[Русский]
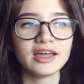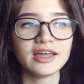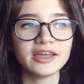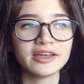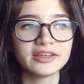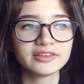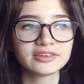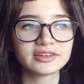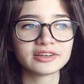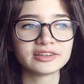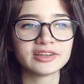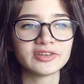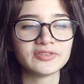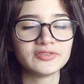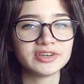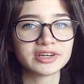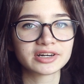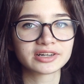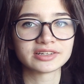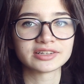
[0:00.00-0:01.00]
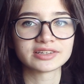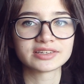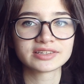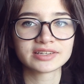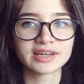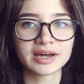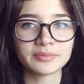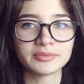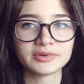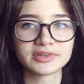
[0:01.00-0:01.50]
это, наверное,
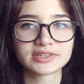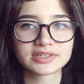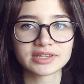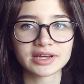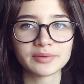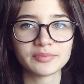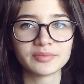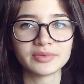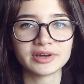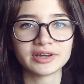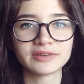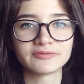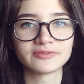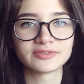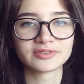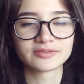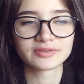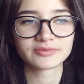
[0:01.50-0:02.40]
самое-самое